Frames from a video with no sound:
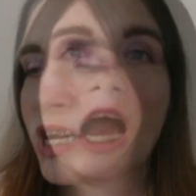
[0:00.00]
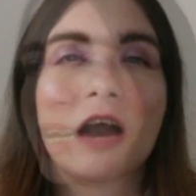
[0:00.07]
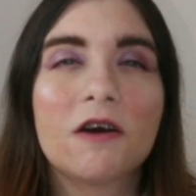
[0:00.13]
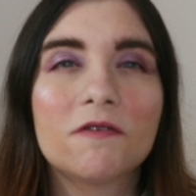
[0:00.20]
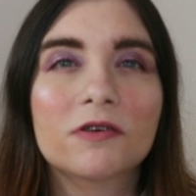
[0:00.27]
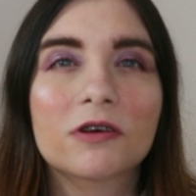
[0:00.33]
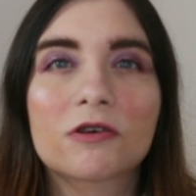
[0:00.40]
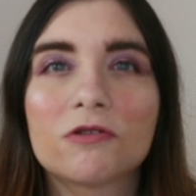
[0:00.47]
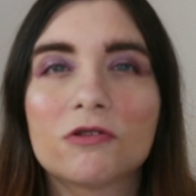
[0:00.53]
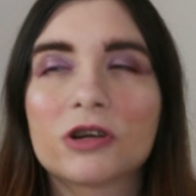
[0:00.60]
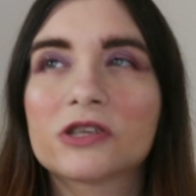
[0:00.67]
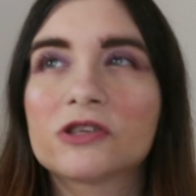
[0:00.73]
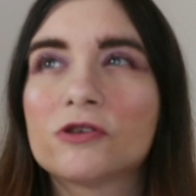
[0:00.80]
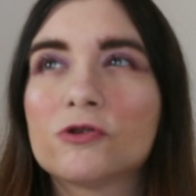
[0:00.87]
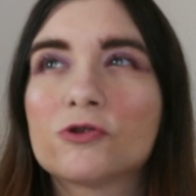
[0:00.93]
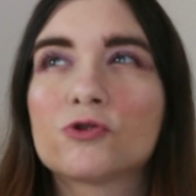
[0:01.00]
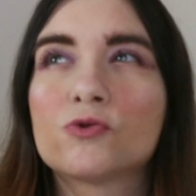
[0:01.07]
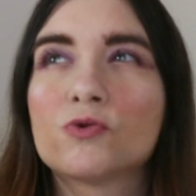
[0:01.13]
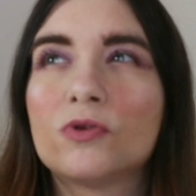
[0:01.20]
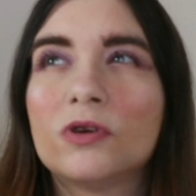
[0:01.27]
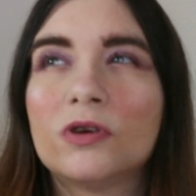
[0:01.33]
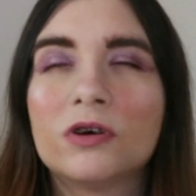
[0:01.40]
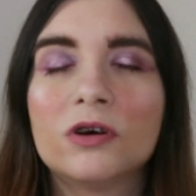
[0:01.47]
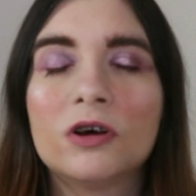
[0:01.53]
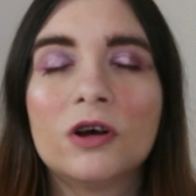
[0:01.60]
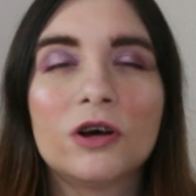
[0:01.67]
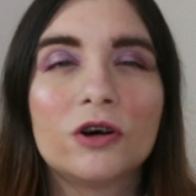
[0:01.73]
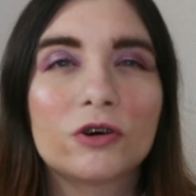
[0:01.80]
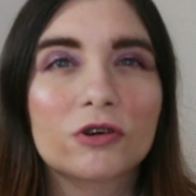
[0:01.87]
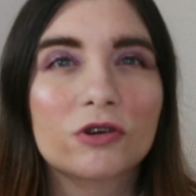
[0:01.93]
Aveva una colorazione sul
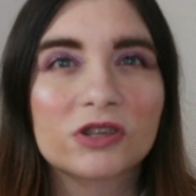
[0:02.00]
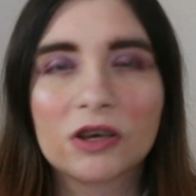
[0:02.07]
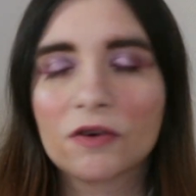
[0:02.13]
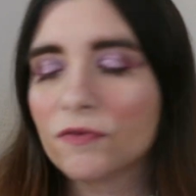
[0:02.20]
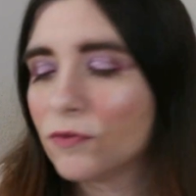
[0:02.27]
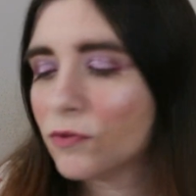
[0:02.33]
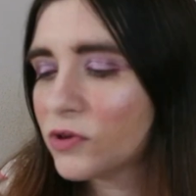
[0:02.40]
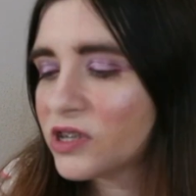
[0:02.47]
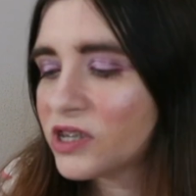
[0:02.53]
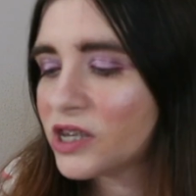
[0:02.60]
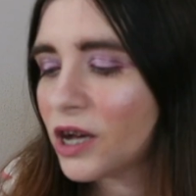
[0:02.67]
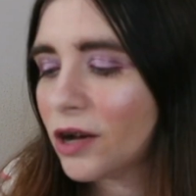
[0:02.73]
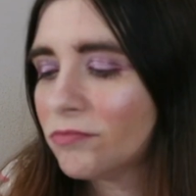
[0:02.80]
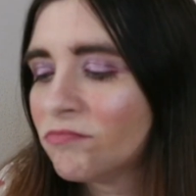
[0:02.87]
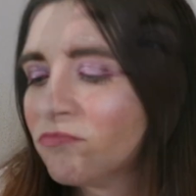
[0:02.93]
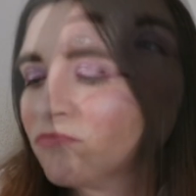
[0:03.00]
rosa fucsia